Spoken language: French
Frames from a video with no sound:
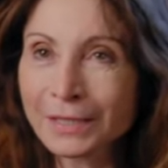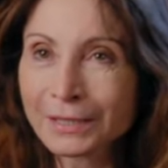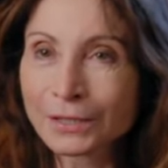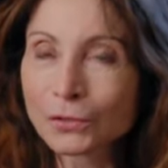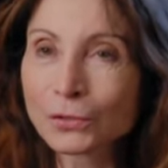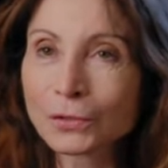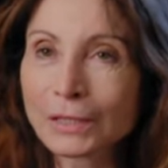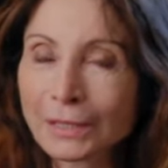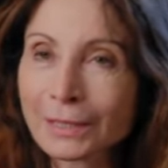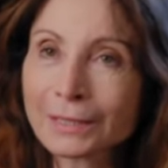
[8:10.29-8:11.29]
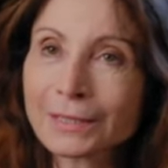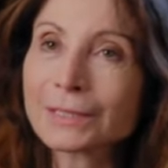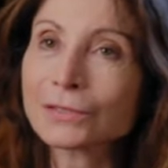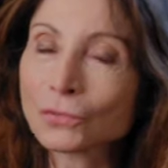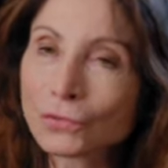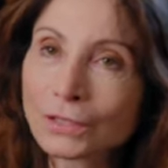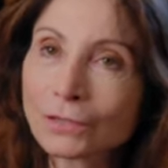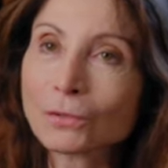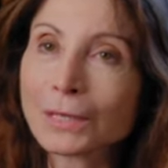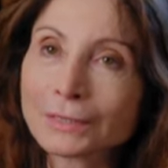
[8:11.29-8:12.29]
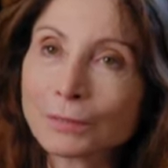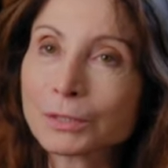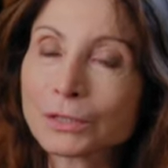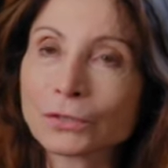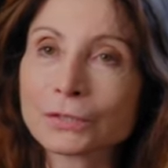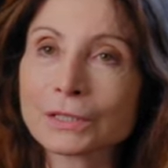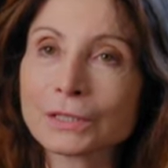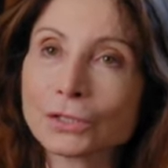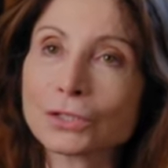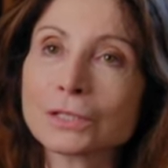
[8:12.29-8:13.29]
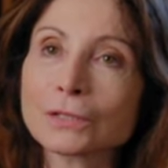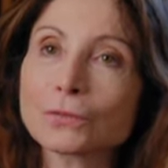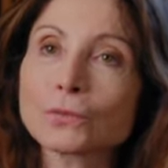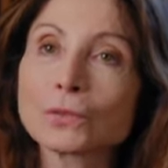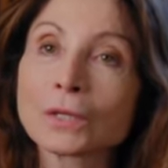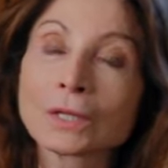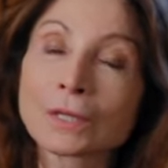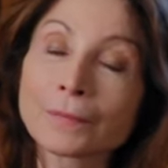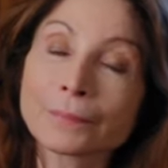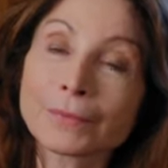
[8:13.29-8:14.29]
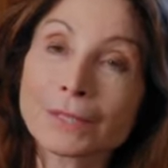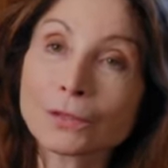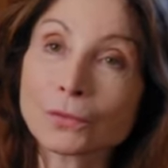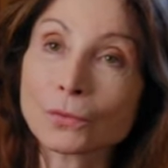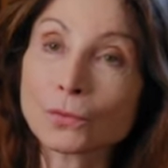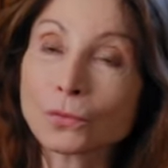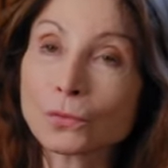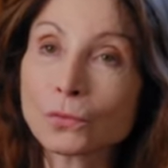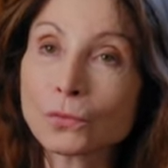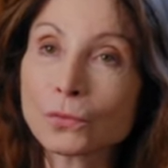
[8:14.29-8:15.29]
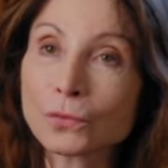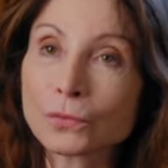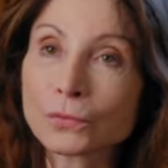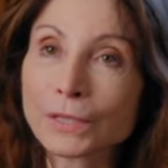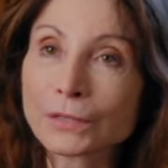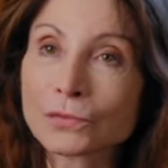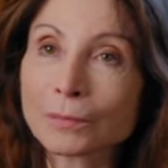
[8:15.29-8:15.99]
telle et aider les enseignants à adapter leur stratégie au euh, contexte.